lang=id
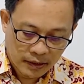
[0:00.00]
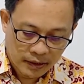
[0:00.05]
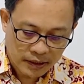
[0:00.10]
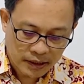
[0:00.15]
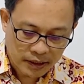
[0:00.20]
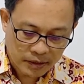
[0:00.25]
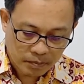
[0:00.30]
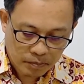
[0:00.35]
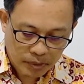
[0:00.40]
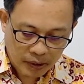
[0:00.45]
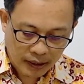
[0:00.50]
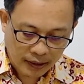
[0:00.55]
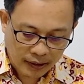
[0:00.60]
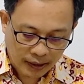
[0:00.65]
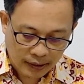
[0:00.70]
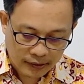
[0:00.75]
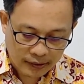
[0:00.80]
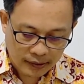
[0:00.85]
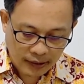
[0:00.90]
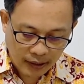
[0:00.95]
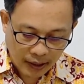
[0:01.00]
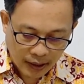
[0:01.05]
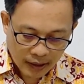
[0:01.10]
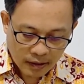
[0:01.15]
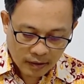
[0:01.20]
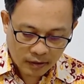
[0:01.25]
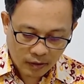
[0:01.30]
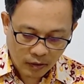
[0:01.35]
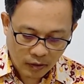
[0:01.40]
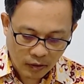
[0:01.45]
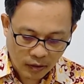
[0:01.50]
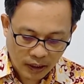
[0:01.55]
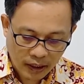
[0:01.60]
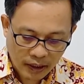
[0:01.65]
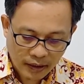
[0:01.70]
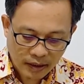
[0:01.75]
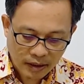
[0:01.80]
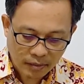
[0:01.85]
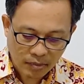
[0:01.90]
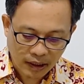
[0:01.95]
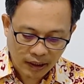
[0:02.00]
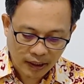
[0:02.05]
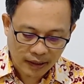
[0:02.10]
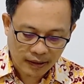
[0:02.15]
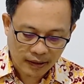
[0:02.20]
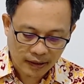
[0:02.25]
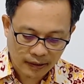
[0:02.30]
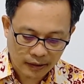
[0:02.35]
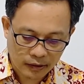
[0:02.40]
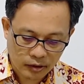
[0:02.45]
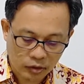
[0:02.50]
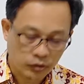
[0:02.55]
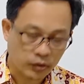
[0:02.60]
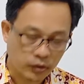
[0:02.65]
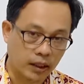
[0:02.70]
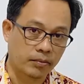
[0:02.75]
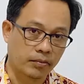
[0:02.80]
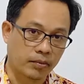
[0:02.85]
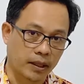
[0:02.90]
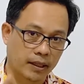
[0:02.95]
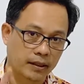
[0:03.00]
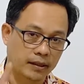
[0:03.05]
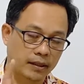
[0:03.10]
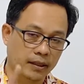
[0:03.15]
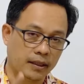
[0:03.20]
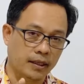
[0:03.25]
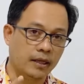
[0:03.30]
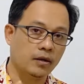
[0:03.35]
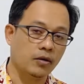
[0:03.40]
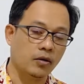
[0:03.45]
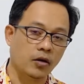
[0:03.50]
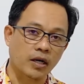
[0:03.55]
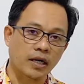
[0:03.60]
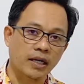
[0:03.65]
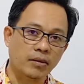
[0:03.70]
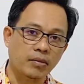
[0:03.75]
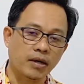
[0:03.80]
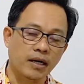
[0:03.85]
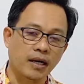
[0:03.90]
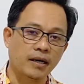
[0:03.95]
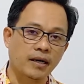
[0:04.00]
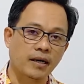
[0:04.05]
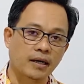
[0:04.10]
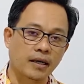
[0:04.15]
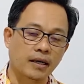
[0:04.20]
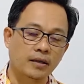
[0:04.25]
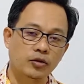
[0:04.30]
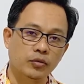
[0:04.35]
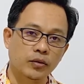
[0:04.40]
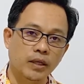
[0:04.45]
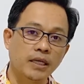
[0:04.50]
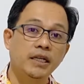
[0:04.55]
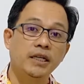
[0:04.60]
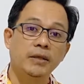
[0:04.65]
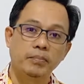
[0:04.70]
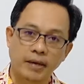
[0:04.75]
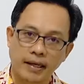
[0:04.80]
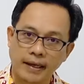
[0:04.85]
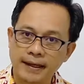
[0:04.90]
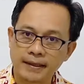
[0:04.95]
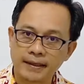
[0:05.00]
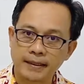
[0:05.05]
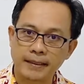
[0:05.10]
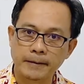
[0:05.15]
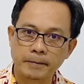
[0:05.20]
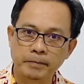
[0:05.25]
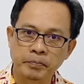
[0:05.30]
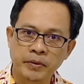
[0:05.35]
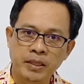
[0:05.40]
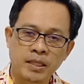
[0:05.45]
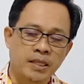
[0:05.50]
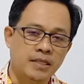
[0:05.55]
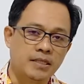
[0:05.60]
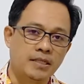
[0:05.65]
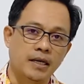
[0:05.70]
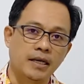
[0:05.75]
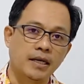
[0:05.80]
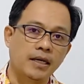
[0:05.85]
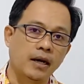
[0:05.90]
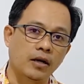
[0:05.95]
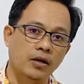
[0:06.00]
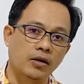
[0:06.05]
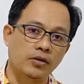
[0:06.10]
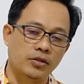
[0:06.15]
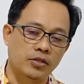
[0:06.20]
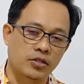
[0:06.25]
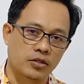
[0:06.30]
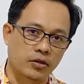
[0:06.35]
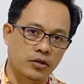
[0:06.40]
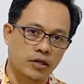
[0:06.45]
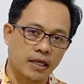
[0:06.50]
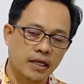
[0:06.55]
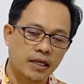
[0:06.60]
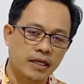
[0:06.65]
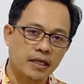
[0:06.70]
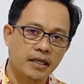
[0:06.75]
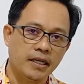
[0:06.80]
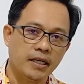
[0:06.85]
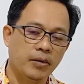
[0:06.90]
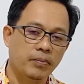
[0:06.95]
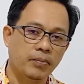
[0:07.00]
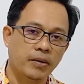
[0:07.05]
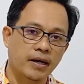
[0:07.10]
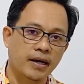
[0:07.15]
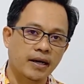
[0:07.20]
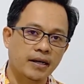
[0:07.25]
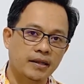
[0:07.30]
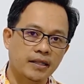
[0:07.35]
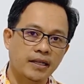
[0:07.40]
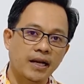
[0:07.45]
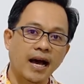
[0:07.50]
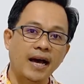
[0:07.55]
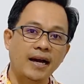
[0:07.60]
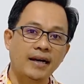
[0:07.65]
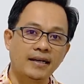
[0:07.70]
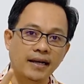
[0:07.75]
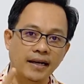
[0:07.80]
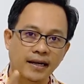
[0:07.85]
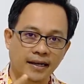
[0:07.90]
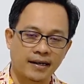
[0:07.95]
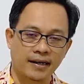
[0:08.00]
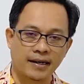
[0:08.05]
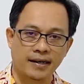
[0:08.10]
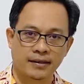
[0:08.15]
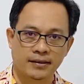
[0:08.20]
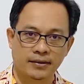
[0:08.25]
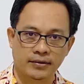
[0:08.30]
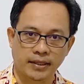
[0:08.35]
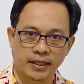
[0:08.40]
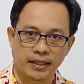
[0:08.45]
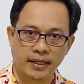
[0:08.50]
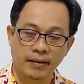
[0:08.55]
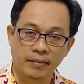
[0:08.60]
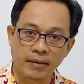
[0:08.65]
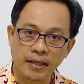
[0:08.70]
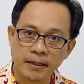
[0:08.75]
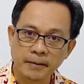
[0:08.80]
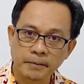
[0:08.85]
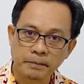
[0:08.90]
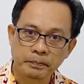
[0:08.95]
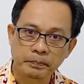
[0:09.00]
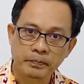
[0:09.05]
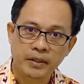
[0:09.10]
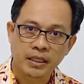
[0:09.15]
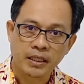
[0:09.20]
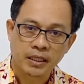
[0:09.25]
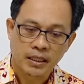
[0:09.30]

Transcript: Diberkatilah orang yang mengandalkan Tuhan. Perhatikan orang yang mengandalkan Tuhan diberkati. Jadi kalau saudara ingin diberkati, andalkanlah Tuhan. Amin.